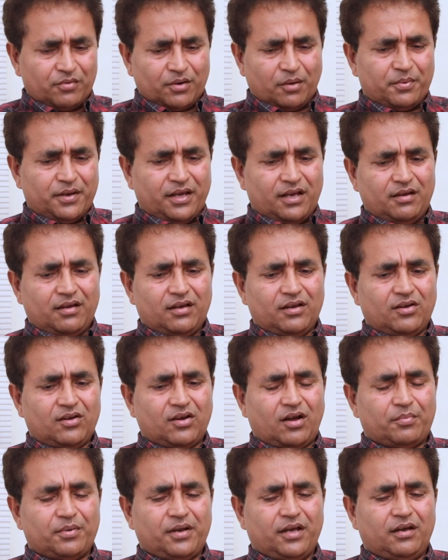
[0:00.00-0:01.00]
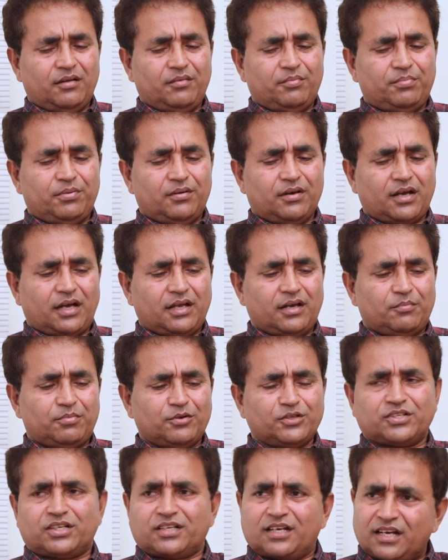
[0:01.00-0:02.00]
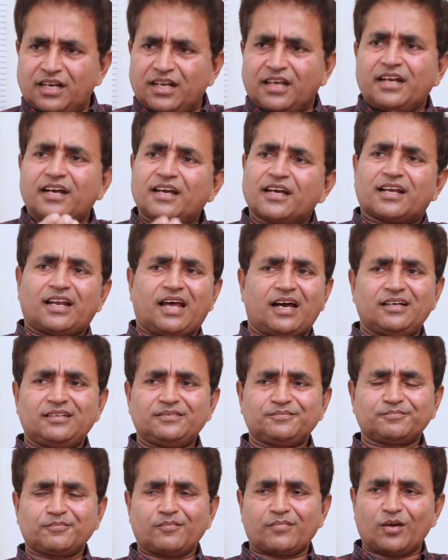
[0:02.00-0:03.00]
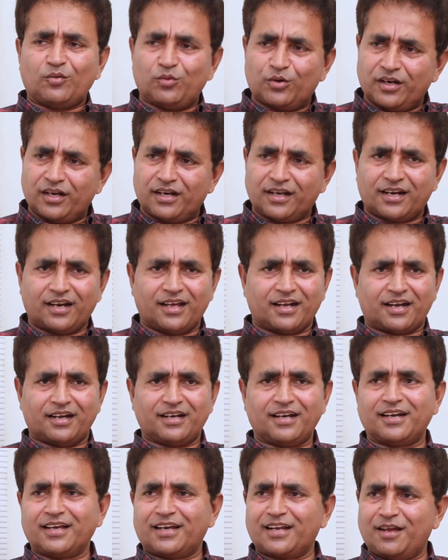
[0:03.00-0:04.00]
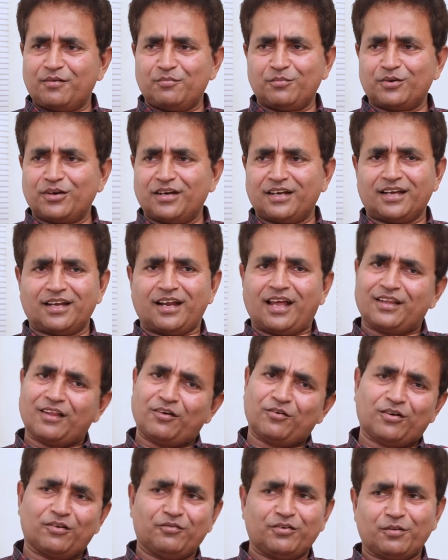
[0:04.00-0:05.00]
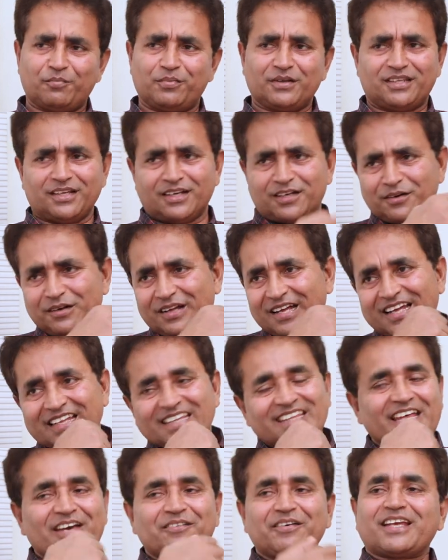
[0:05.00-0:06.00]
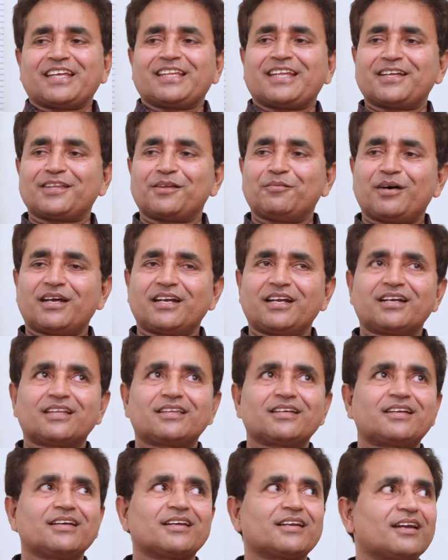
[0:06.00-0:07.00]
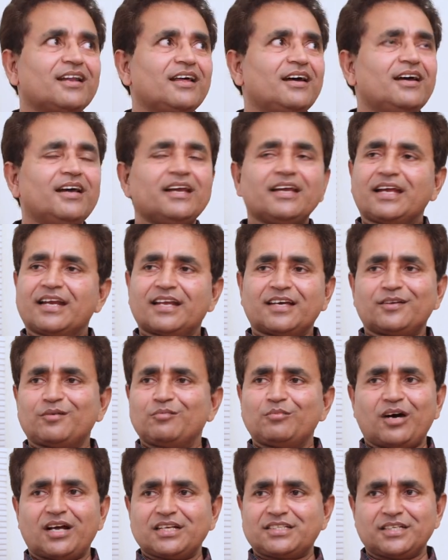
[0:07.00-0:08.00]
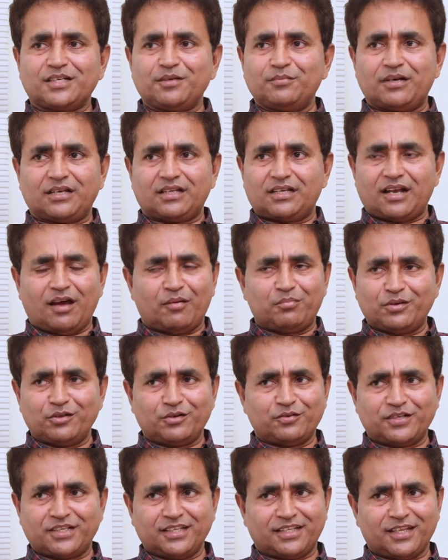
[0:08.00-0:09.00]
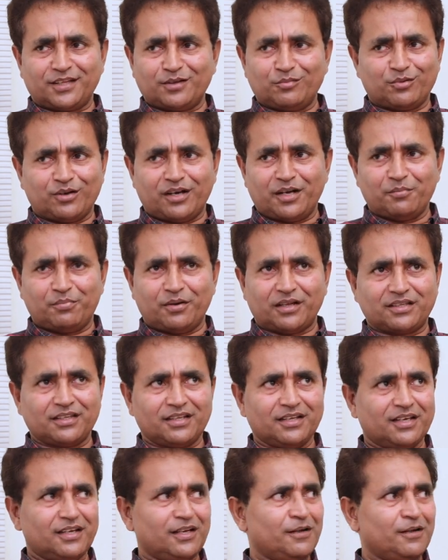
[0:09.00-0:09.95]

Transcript: அவர் அப்படியே அப்படியே கையில் பிடிச்சிருக்கார் நீங்கள் எடுக்கலாம் ஒன்று எடுக்கலாம் ரெண்டு எடுக்கலாம் மூணு எடுக்கலாம் அது அவங்க விருப்பத்துக்கு தேவைக்கு தகுந்த மாதிரி எடுத்துகிட்டே இருக்கலாம் எனக்கு ரொம்ப ஆச்சரியமாக இருந்தது நான் அப்படி ஒரு விஷயத்தை அதுக்கு முன்னாடி பார்த்ததே